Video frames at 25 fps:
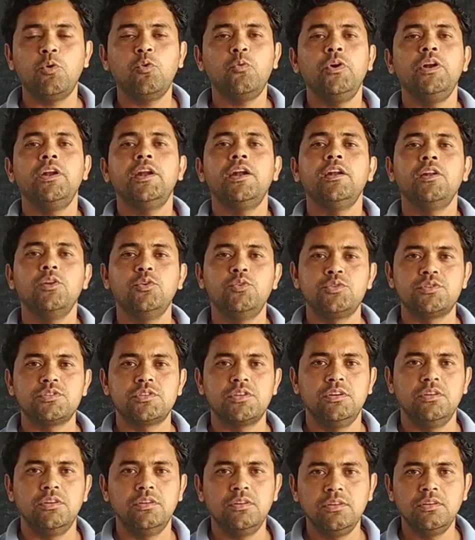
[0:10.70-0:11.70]
प्रॉफिट एंड लॉस
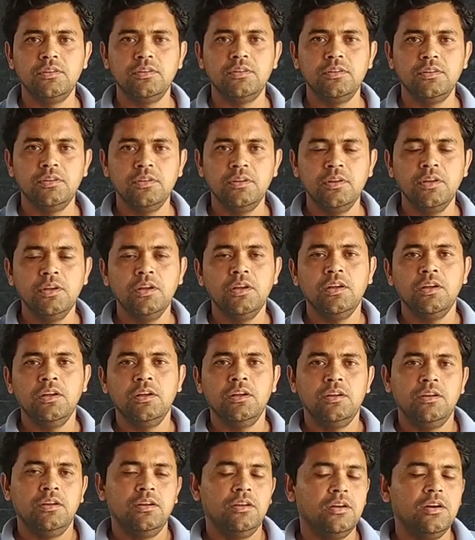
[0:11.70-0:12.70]
का
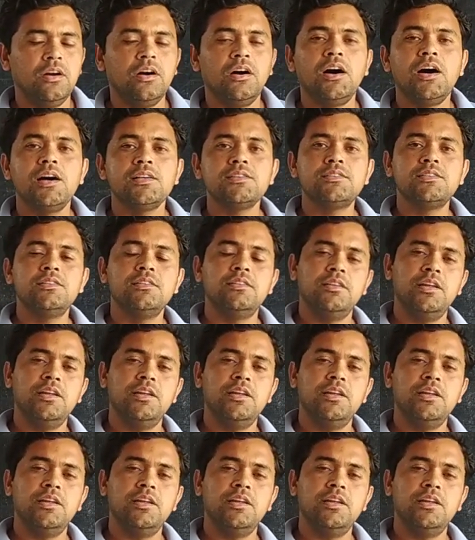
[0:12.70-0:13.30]
आज